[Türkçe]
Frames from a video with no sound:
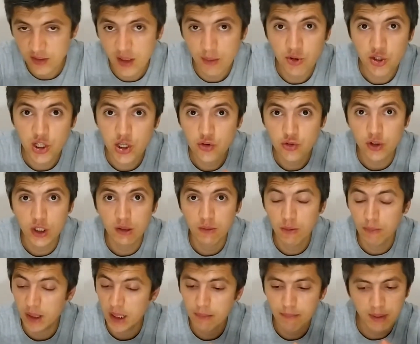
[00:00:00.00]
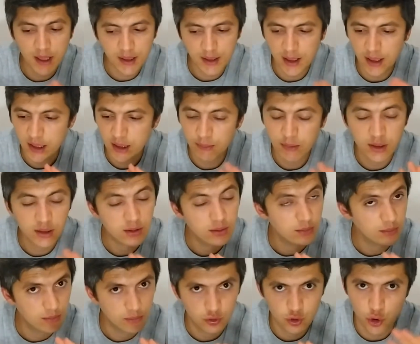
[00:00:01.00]
Size bir şey söyleyeyim mi? Benim beklentimin
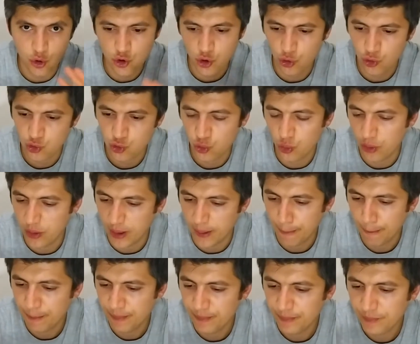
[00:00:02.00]
çok çok üstünde.